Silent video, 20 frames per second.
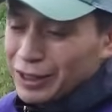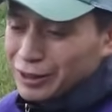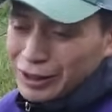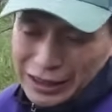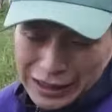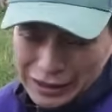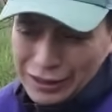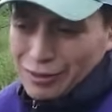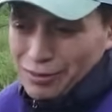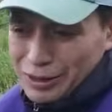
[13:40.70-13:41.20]
o
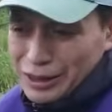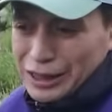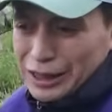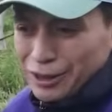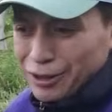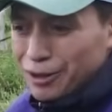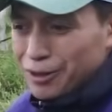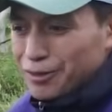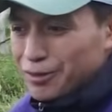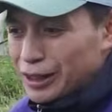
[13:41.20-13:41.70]
sea, estamos
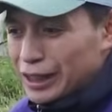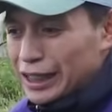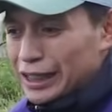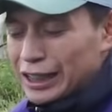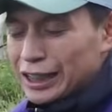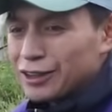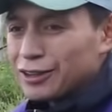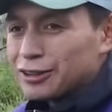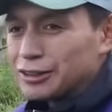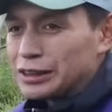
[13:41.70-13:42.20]
diciendo como que
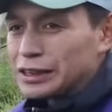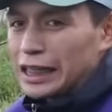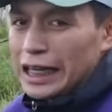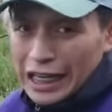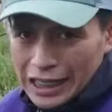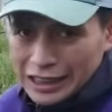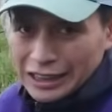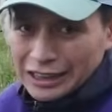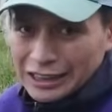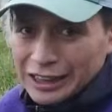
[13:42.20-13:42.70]
datos
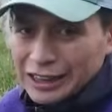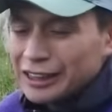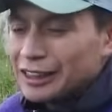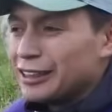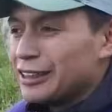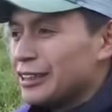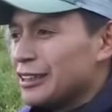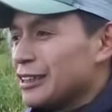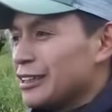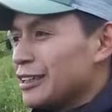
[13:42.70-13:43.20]
reales.
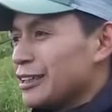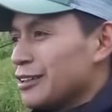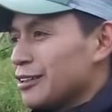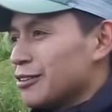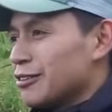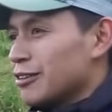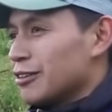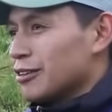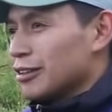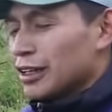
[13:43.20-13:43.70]

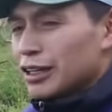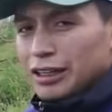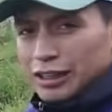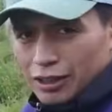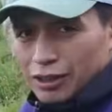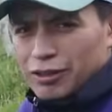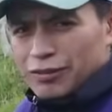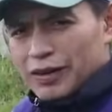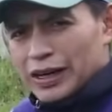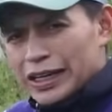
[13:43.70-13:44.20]

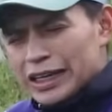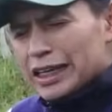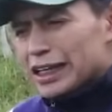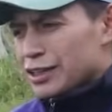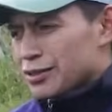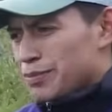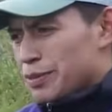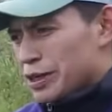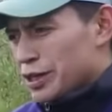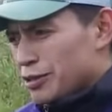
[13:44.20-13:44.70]
Ah, varía
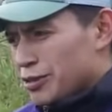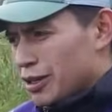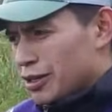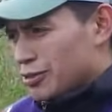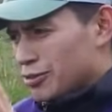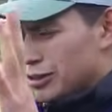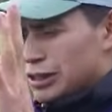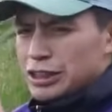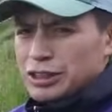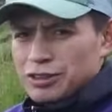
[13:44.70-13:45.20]
dependiendo de
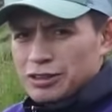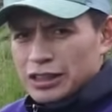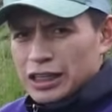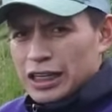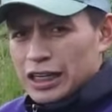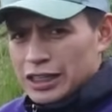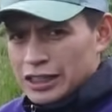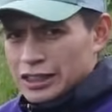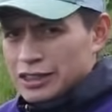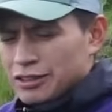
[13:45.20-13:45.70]
los litros de
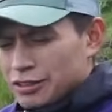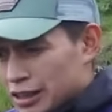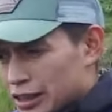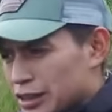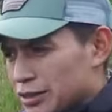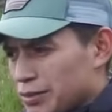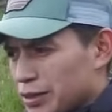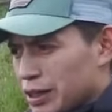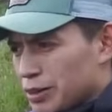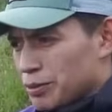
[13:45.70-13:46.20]
la leche, o sea,
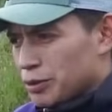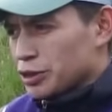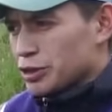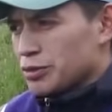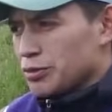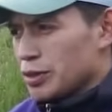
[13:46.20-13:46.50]
sí varía. Por eso